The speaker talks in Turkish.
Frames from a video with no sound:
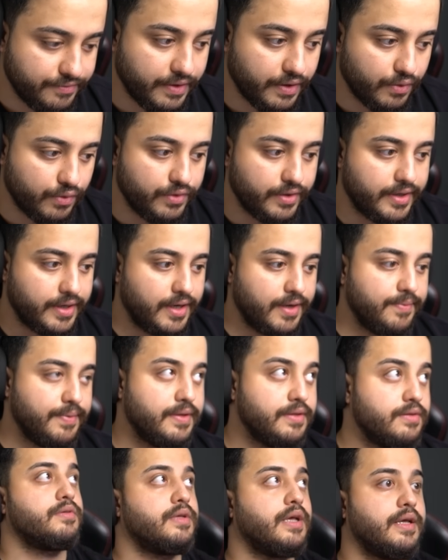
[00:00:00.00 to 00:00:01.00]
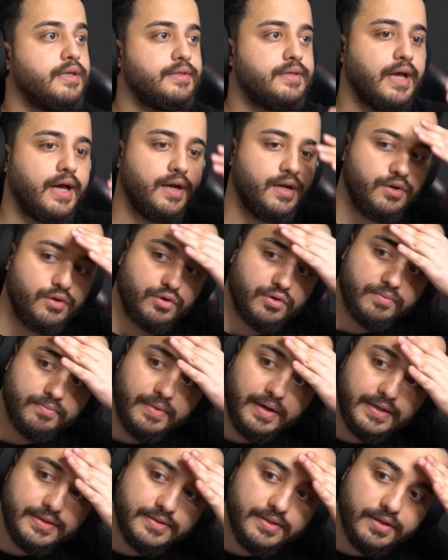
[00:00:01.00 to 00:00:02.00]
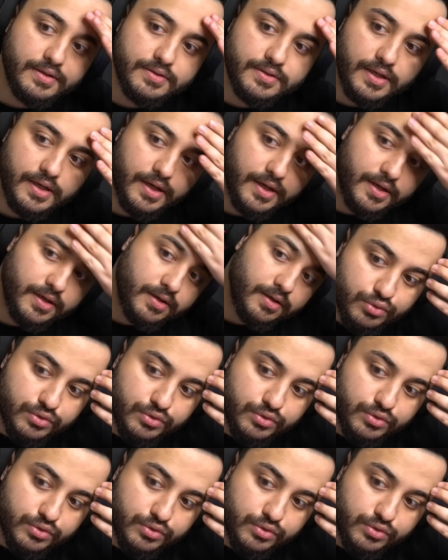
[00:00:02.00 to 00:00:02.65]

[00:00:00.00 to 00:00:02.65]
ve ona rağmen yani terliyorum baksanıza yani.